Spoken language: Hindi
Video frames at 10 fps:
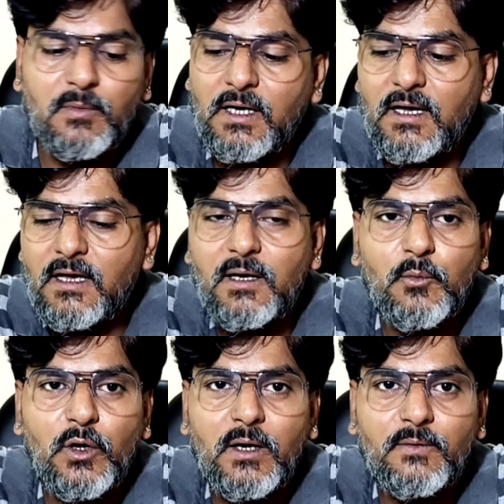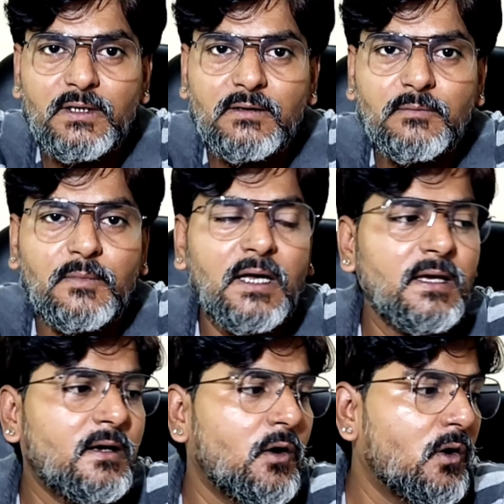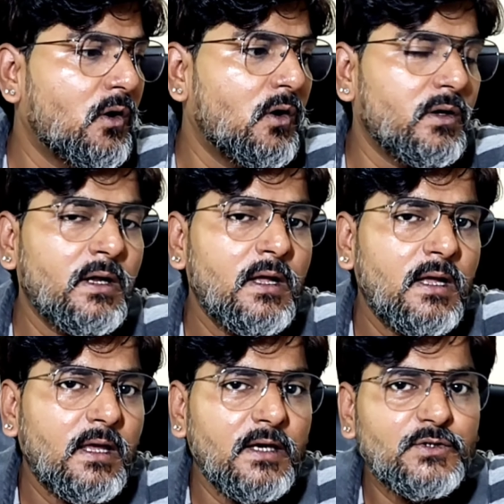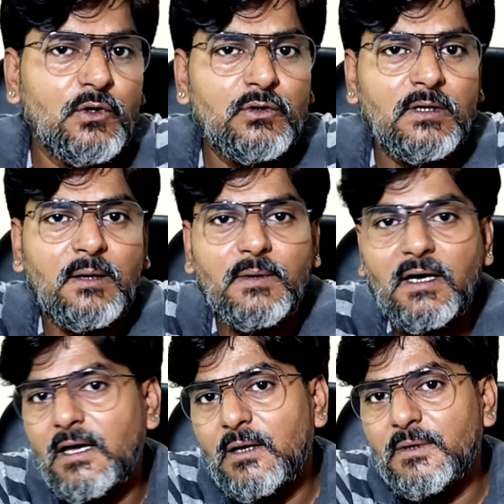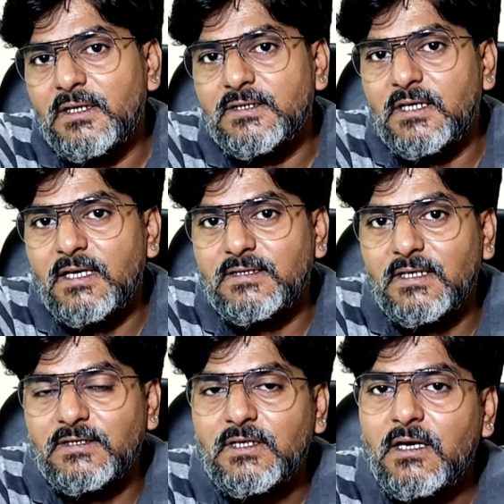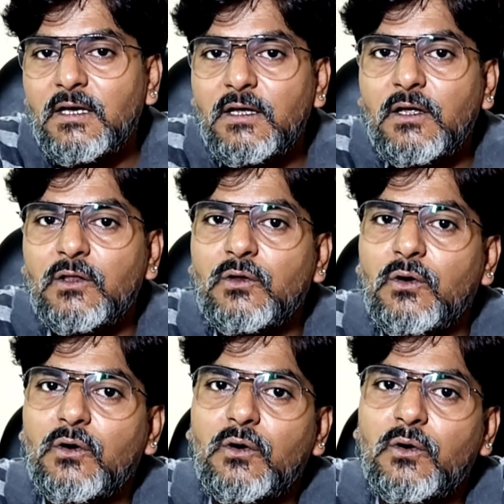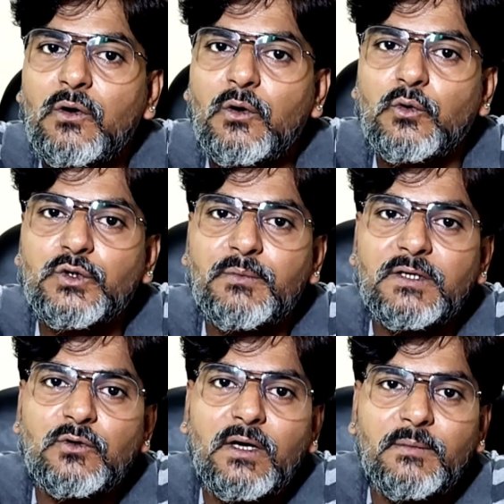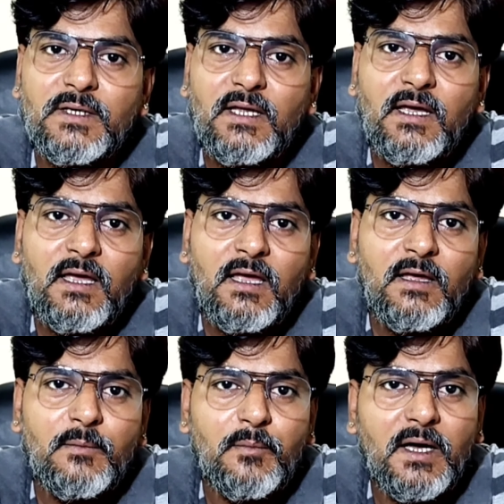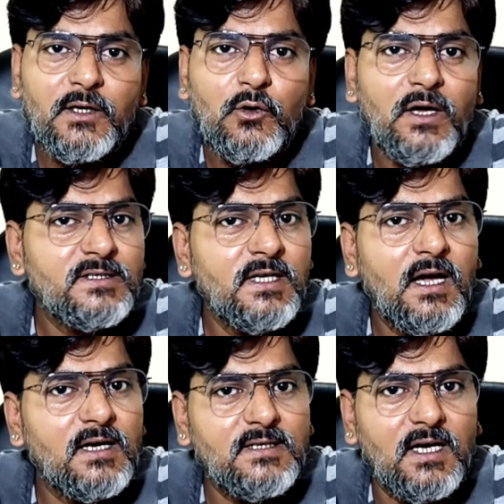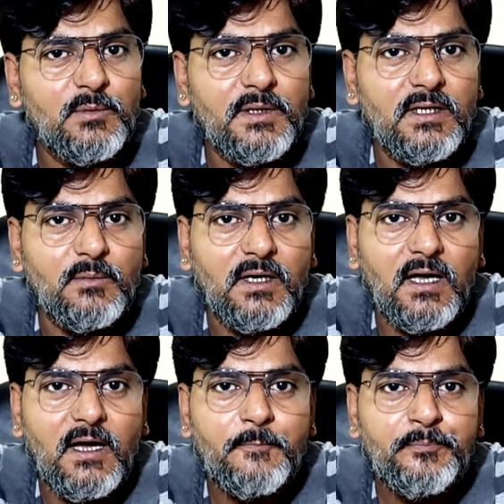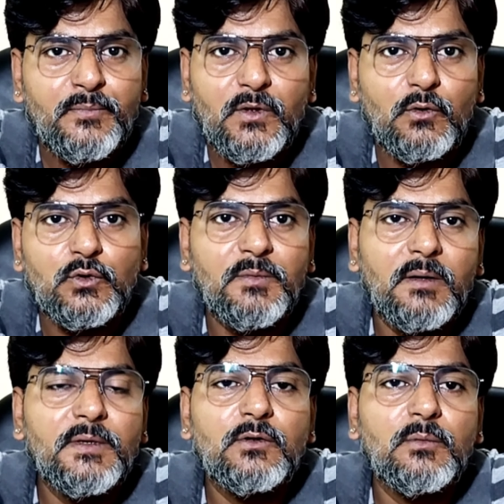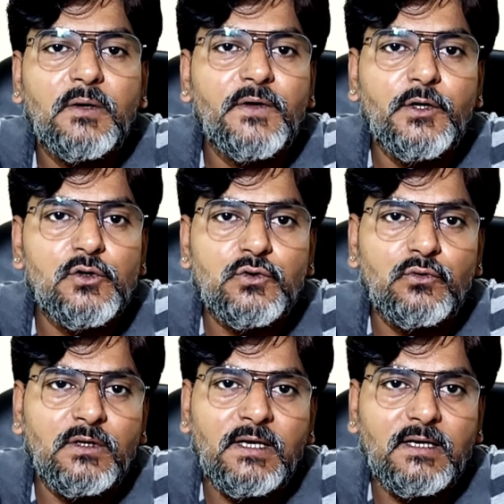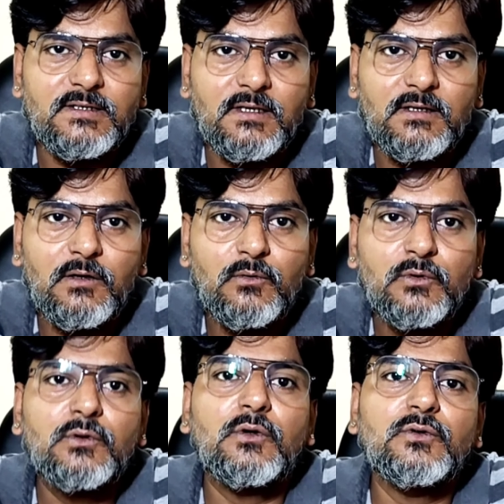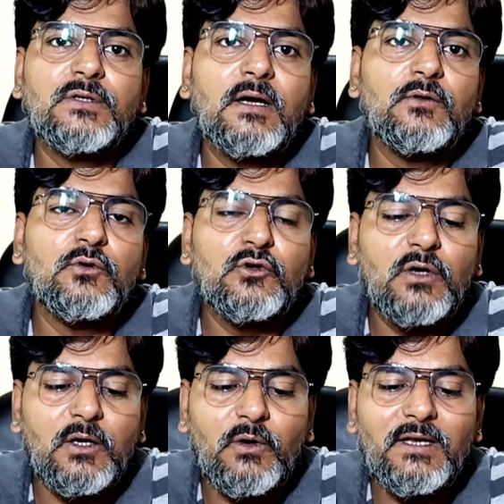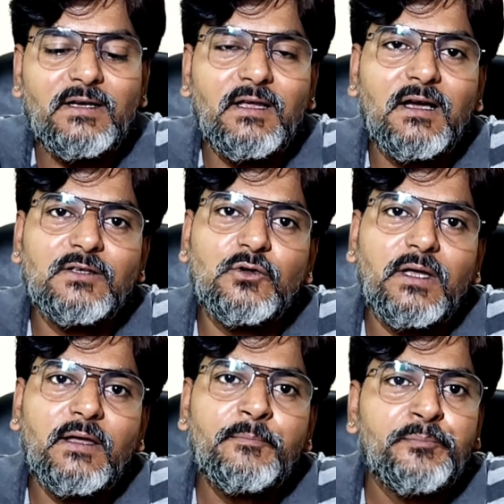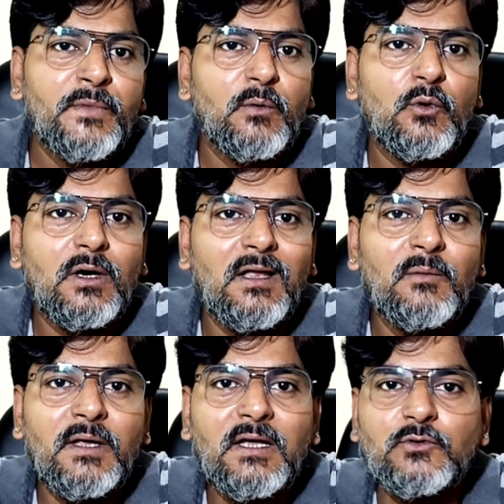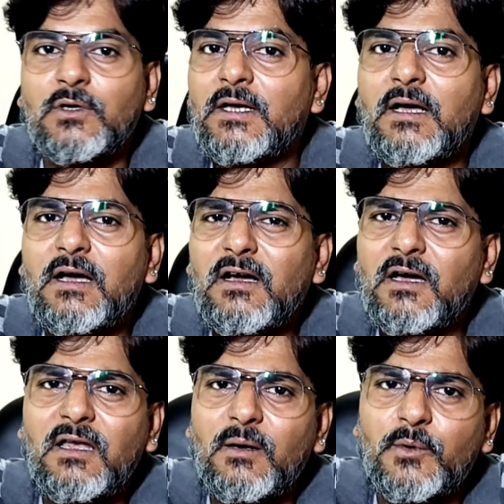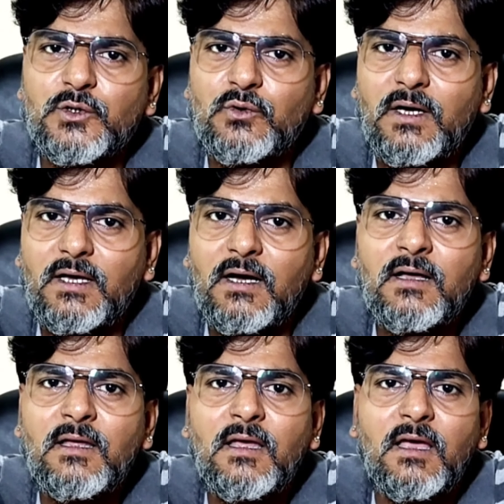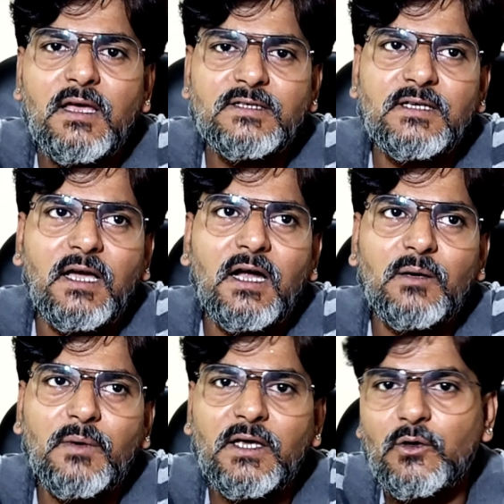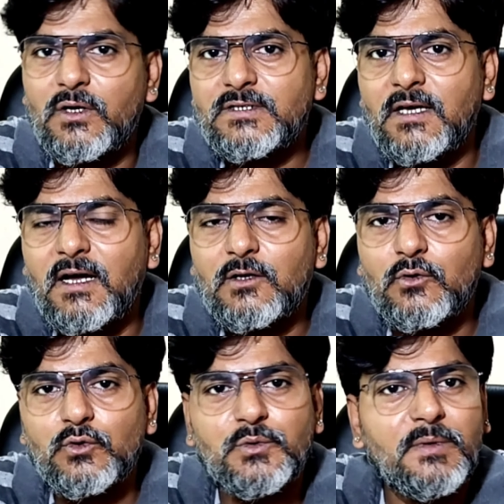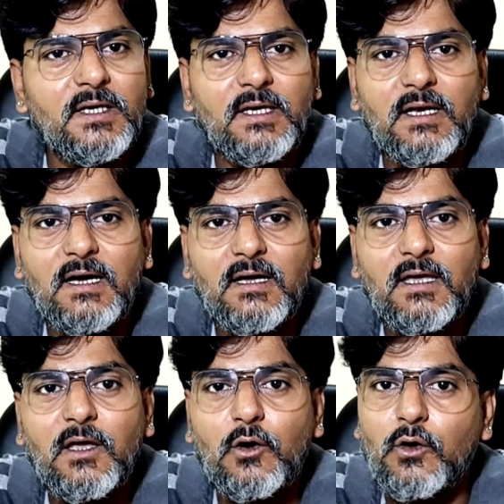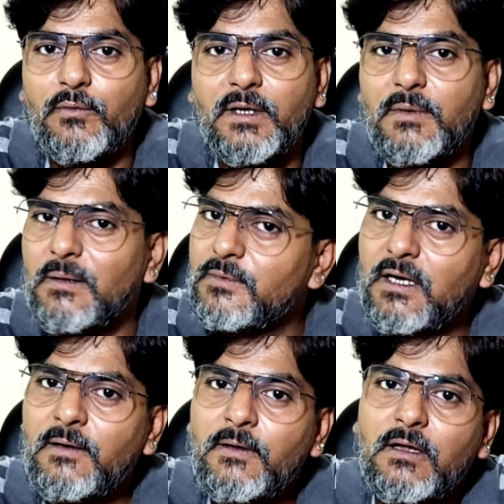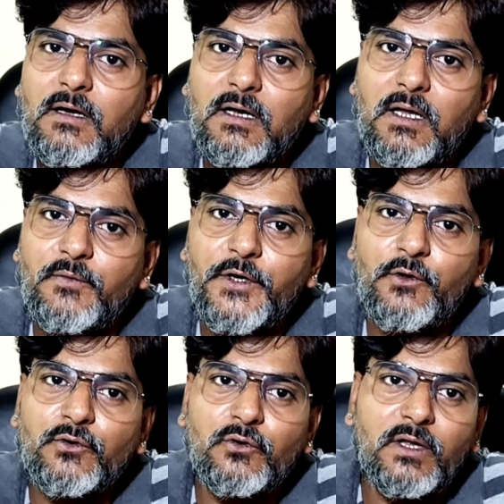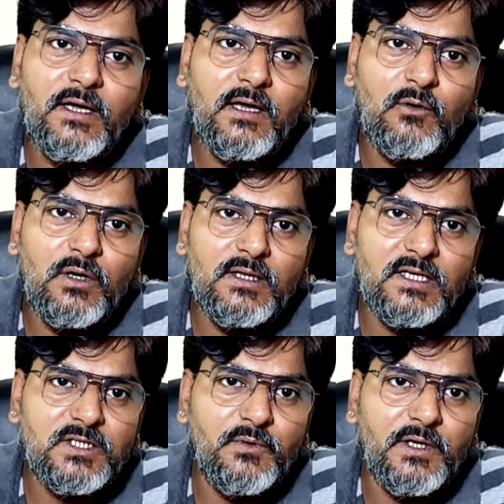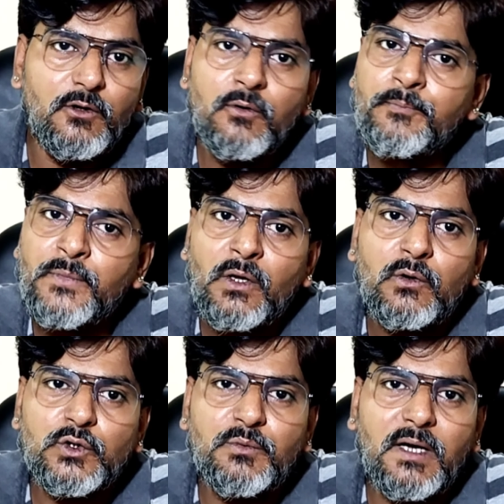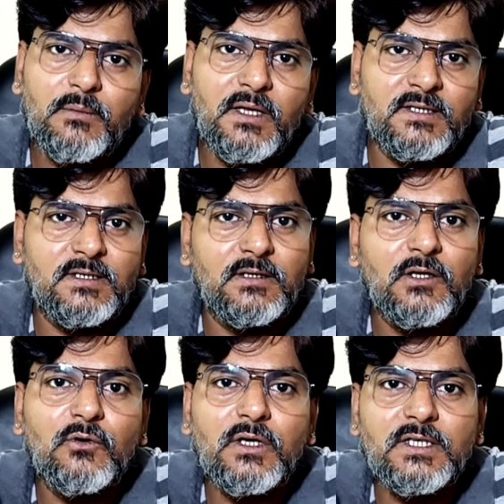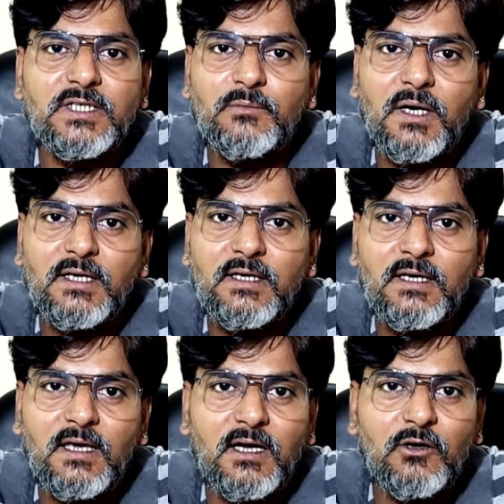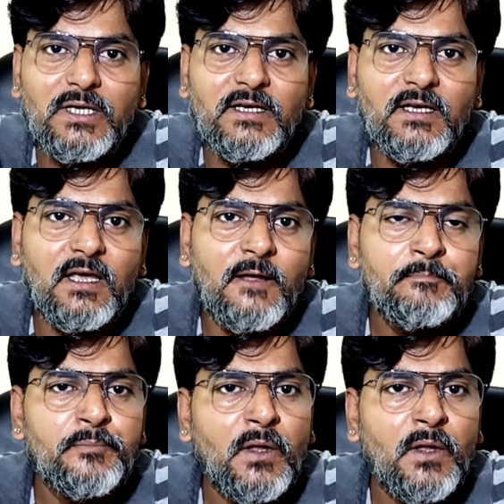मंगाया है बोया वन माइक और कैशन का मंगाया है मैंने सी एस सिक्स तो उसमें जो है मैंने माइक्रो एस डी कार्ड साथ में नहीं मंगाया तो उसमें अभी तो मैं वीडियो शूट नहीं कर सकता हूँ तो उसका दोनों का क्वालिटी का जो है वो कल मेरा जो आएगा कल या परसों आएगा एस डी कार्ड माइक्रो एस डी कार्ड तो उसमें ये लगा के और फिर मैं अपना अगला वीडियो जो लेके आऊँगा नेक्स्ट वीडियो उसमें आप देख सकते हो कि इसकी माइक की क्या क्वालिटी है